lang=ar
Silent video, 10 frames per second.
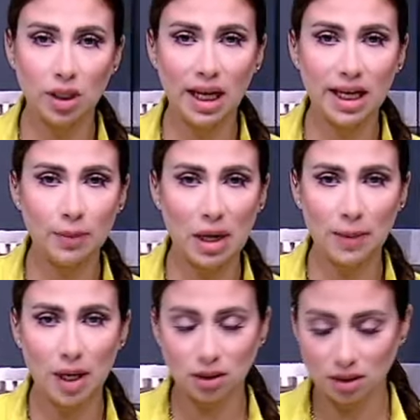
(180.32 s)
كل حاجه
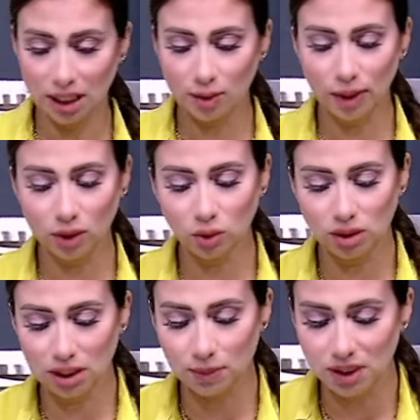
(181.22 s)
مع بعض تعالوا بقى
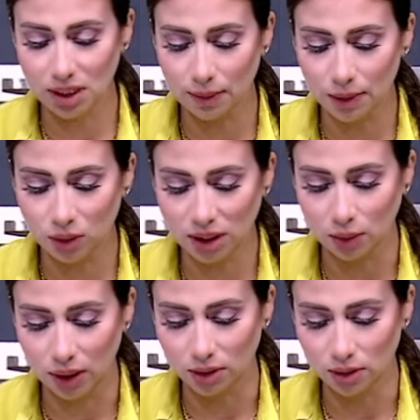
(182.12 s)
نحط كميه اللبن
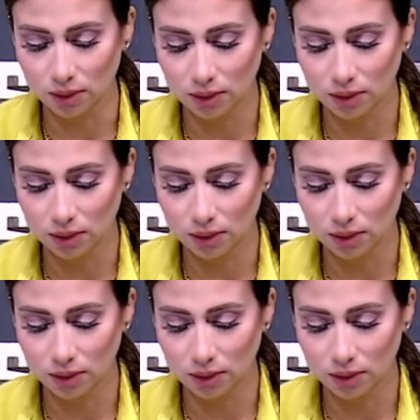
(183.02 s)
واحده واحده